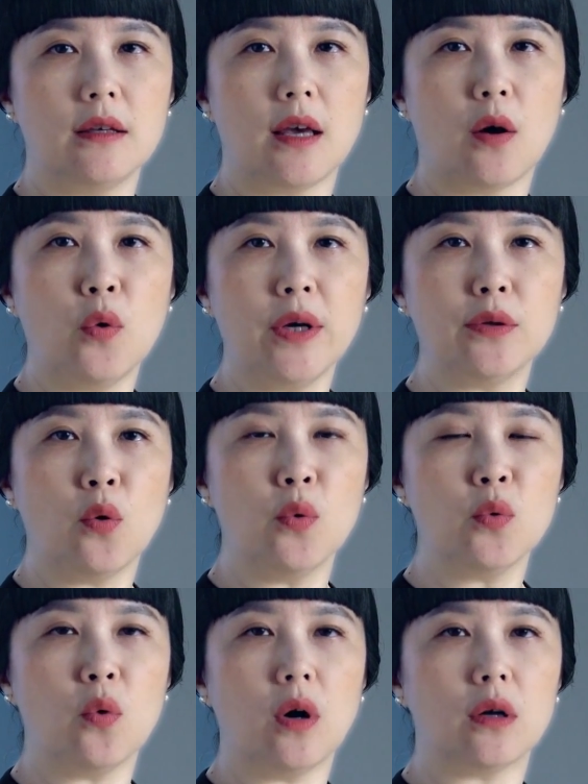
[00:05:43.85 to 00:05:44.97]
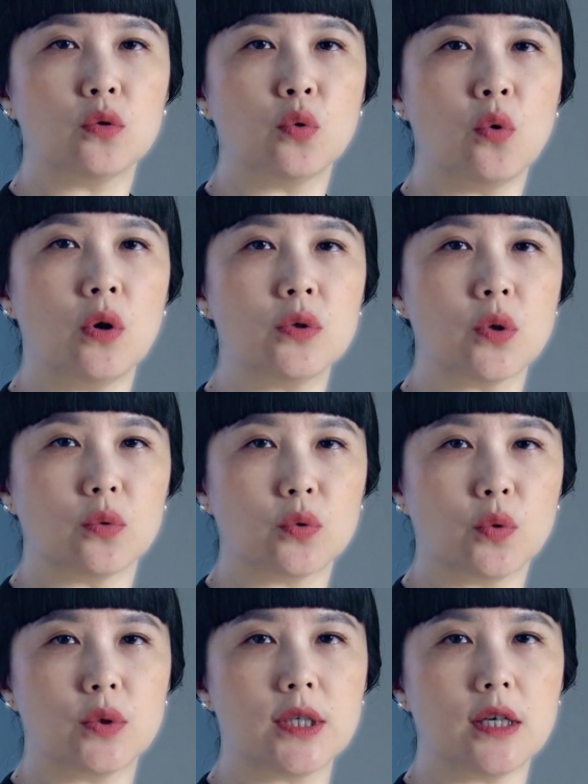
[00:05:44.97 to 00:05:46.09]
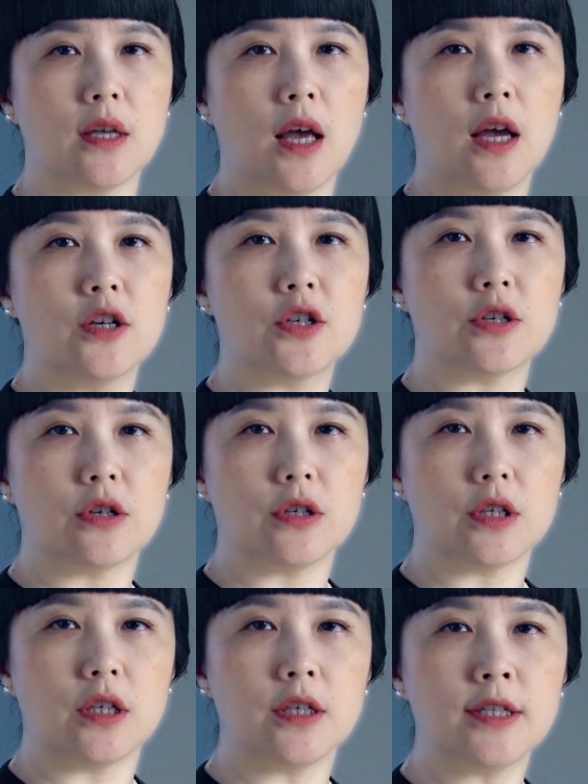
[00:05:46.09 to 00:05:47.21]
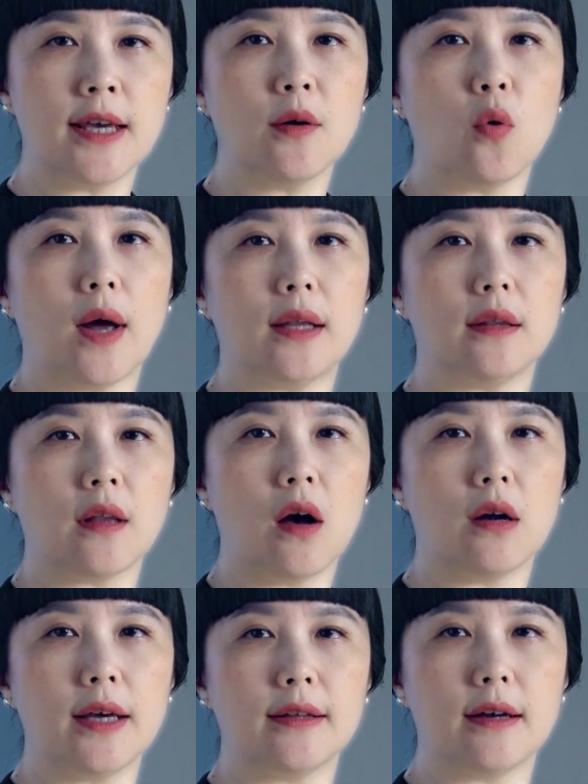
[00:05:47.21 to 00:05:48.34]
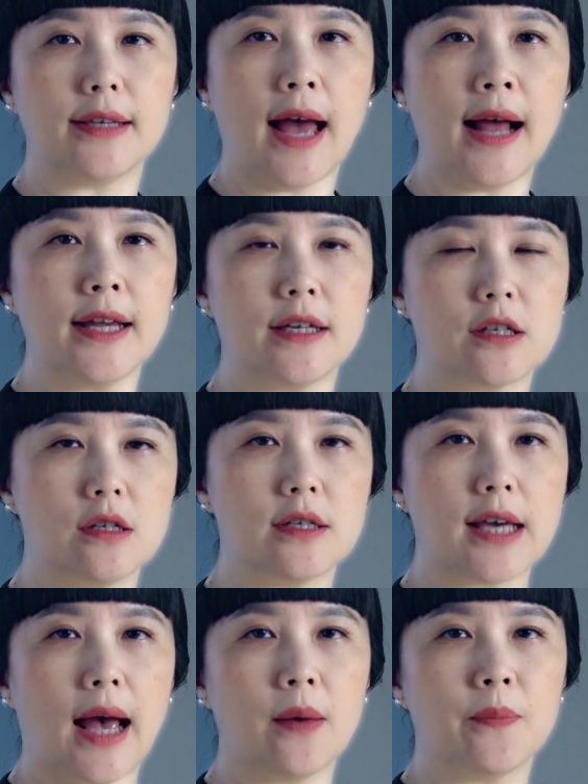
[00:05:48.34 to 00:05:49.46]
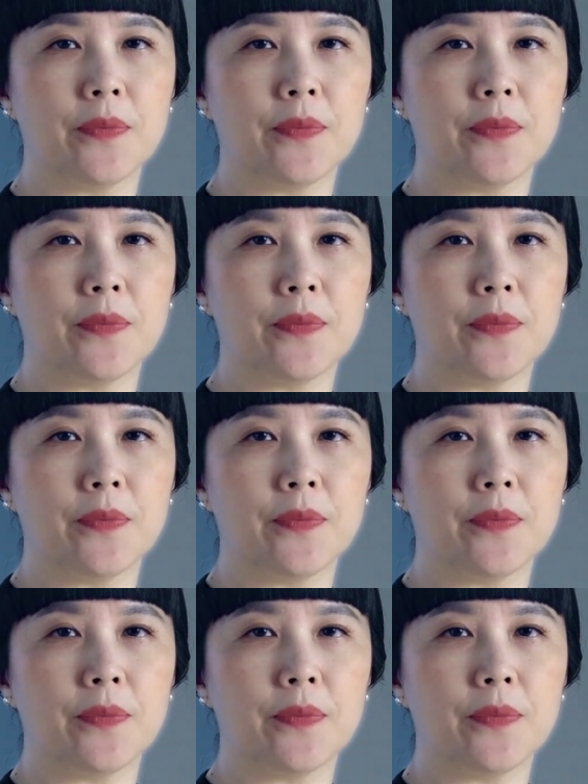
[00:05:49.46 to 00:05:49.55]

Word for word: 也会通过多种途径使胰腺管道内的压力增加，